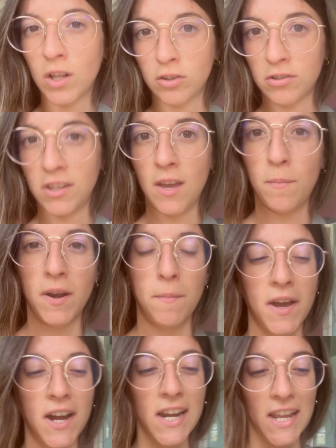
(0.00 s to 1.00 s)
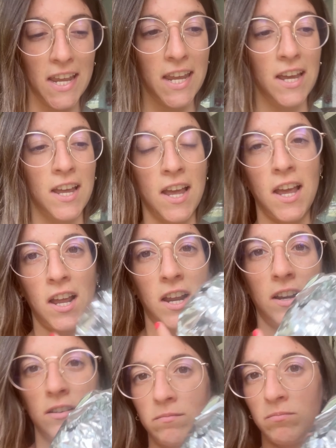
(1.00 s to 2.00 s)
tortilla para Megan y
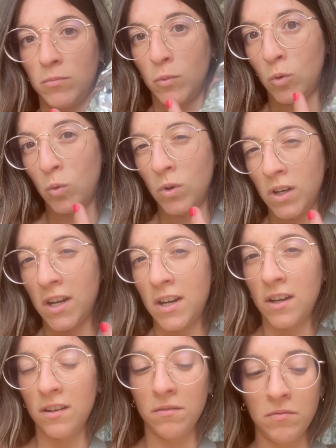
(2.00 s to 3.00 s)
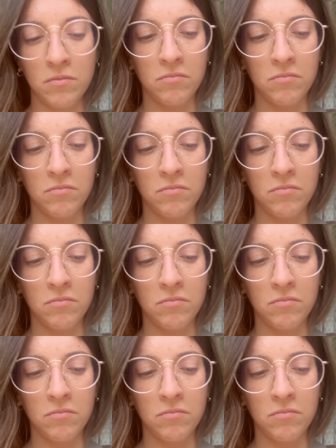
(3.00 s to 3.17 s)
una